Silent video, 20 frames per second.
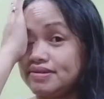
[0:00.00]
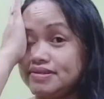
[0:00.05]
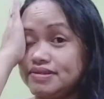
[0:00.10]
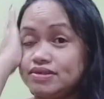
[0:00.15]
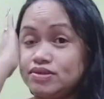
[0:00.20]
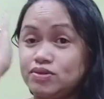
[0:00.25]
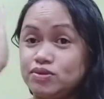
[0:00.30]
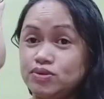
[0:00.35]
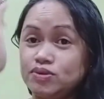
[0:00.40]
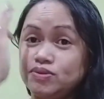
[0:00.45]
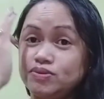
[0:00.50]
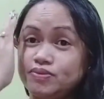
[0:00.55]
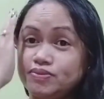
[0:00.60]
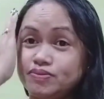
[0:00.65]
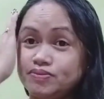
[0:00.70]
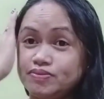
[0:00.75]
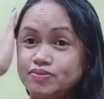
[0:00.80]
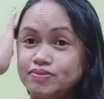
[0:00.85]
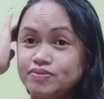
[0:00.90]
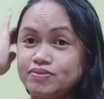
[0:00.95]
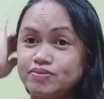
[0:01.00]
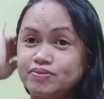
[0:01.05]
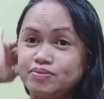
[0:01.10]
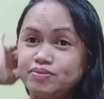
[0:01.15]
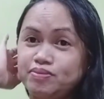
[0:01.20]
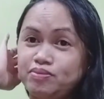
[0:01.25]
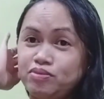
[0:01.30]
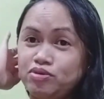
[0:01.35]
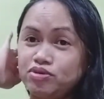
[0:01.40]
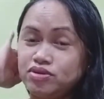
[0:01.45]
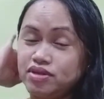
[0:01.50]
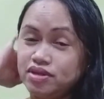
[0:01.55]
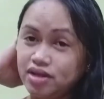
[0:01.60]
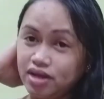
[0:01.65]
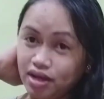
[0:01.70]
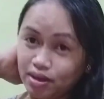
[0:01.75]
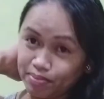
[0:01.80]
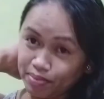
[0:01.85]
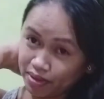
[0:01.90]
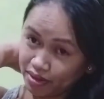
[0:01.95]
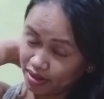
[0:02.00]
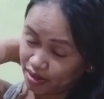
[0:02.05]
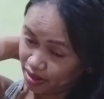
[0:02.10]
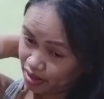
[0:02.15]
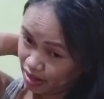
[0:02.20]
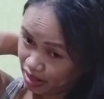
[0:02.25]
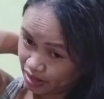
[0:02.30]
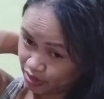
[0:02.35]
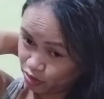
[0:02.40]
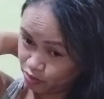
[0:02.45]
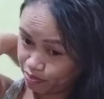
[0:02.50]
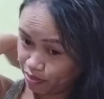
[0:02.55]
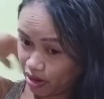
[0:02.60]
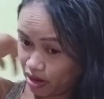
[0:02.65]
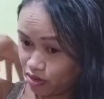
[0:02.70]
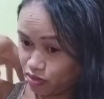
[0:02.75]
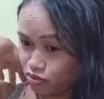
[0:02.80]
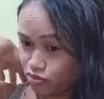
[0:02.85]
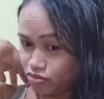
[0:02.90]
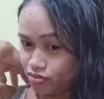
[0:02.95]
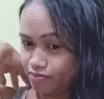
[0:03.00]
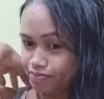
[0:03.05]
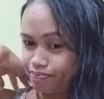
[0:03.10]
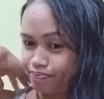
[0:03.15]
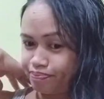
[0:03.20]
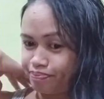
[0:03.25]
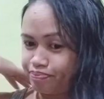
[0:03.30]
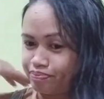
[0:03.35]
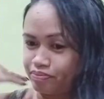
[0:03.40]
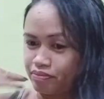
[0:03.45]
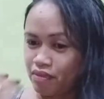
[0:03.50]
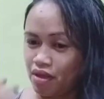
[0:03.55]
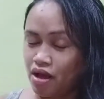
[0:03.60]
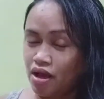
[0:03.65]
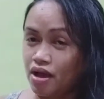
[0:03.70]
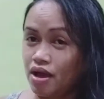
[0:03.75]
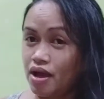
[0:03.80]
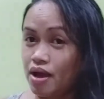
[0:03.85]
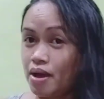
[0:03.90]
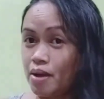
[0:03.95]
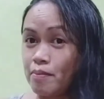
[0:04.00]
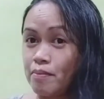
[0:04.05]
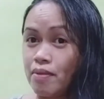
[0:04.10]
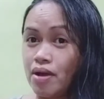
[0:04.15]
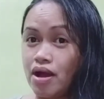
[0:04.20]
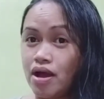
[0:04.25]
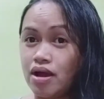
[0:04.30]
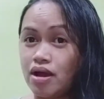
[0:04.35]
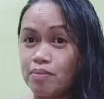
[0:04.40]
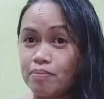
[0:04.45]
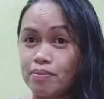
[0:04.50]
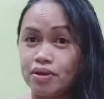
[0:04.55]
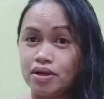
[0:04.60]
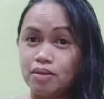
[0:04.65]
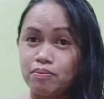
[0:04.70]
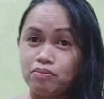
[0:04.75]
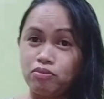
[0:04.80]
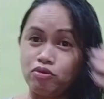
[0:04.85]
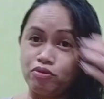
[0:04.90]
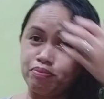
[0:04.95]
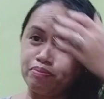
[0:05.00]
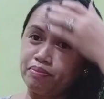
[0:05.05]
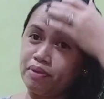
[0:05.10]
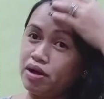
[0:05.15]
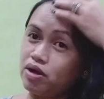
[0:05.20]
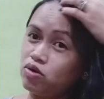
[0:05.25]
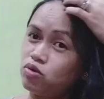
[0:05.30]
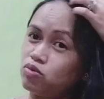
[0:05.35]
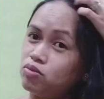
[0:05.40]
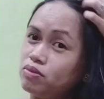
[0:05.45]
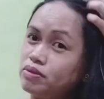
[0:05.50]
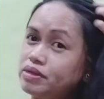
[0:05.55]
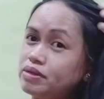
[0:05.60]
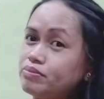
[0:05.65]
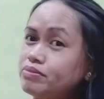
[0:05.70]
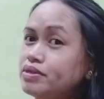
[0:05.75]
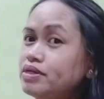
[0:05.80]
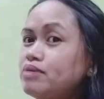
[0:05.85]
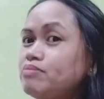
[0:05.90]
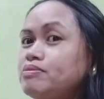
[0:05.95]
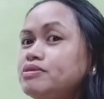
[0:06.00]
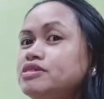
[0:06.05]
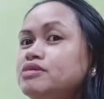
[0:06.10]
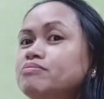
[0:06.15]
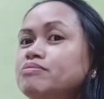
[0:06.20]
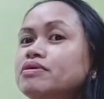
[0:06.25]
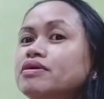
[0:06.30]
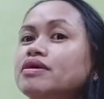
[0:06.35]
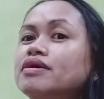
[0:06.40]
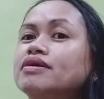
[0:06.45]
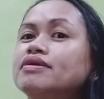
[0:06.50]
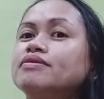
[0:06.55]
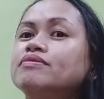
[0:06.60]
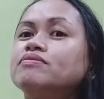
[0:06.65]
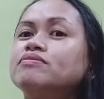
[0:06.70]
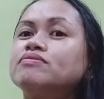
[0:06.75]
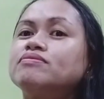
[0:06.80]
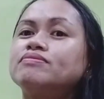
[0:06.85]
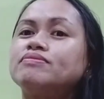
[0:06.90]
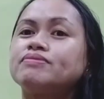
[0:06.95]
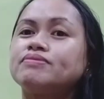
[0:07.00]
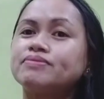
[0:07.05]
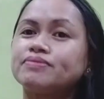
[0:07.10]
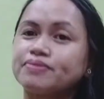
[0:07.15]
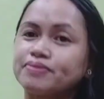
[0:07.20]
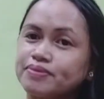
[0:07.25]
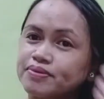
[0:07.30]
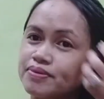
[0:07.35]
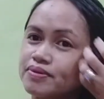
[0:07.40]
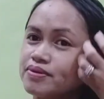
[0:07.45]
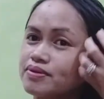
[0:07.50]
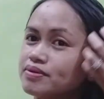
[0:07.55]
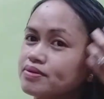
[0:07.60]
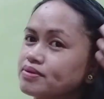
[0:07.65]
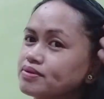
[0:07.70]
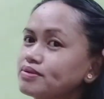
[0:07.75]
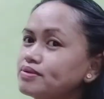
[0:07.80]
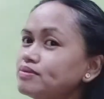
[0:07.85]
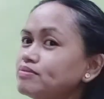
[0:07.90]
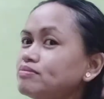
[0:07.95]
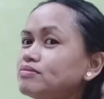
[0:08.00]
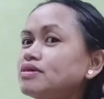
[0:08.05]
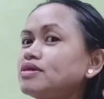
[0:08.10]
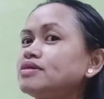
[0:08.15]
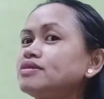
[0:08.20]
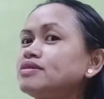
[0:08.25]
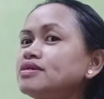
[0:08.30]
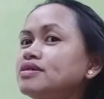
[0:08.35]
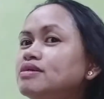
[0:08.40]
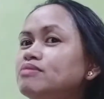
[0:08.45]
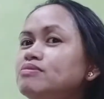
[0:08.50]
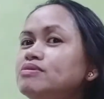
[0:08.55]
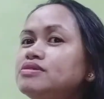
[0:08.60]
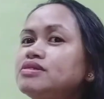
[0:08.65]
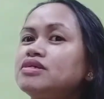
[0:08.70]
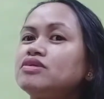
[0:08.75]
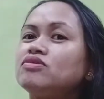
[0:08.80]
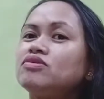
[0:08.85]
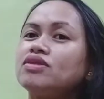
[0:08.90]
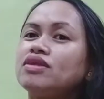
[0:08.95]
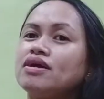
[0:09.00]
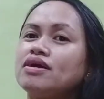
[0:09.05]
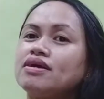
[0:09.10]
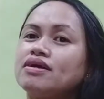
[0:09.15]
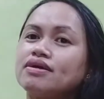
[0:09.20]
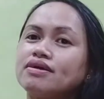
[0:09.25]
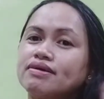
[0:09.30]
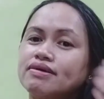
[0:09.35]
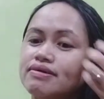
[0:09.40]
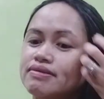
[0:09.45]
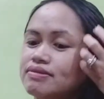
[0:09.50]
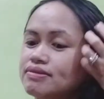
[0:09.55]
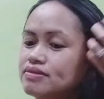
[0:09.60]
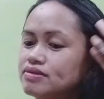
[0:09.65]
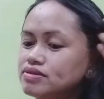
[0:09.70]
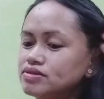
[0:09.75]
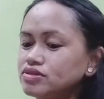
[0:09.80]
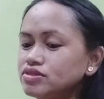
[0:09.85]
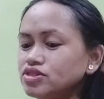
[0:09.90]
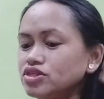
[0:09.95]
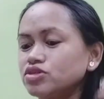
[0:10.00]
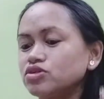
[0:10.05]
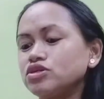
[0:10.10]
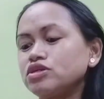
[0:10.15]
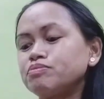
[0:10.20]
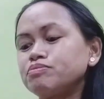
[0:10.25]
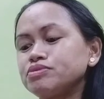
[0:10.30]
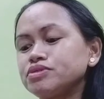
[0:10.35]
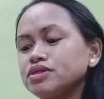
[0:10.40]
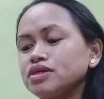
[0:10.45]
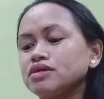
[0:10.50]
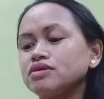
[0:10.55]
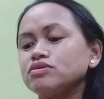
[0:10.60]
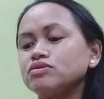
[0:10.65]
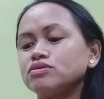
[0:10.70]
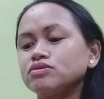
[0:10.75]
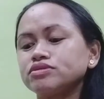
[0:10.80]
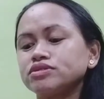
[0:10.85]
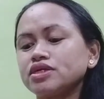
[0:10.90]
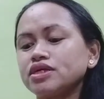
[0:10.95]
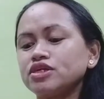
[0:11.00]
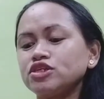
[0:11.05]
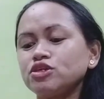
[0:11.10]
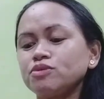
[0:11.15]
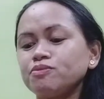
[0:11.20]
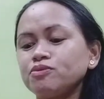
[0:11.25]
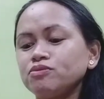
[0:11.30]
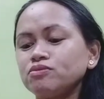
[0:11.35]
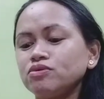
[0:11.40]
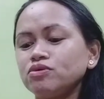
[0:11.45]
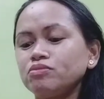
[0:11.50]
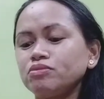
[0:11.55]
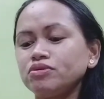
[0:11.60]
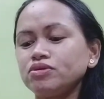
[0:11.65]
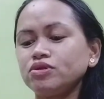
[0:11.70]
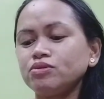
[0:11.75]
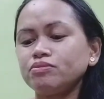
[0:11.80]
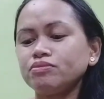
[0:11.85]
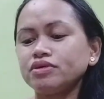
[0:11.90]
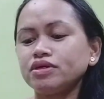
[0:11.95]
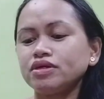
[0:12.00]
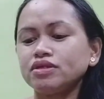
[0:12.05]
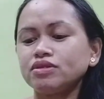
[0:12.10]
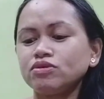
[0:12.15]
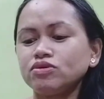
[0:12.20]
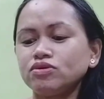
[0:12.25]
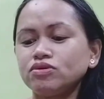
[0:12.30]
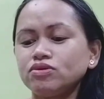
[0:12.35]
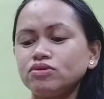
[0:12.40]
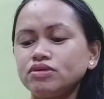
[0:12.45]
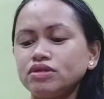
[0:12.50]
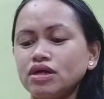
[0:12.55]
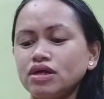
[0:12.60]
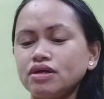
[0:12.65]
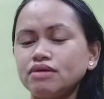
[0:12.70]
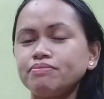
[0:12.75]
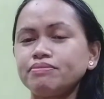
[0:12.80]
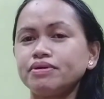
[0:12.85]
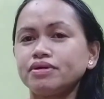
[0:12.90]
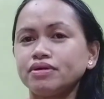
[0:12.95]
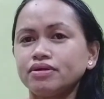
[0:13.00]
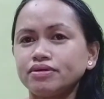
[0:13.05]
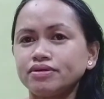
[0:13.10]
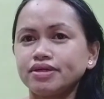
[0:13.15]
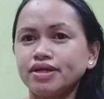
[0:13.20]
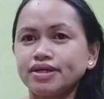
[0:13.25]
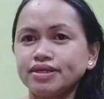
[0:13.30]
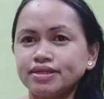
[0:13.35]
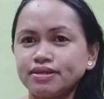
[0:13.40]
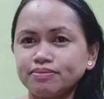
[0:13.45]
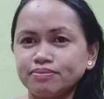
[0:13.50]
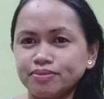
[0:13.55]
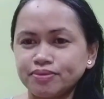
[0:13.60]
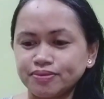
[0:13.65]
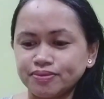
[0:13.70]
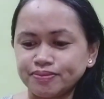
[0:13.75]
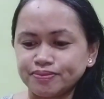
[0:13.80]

ito, buti nakapag, ano pa ako, nakakapag-upload pa ako. Maya-maya pa siya mag-ano. Magandang gabi sa inyong lahat. Share ko lang po sa inyo. Try nyo po uminom na ito. Napaka-organic po.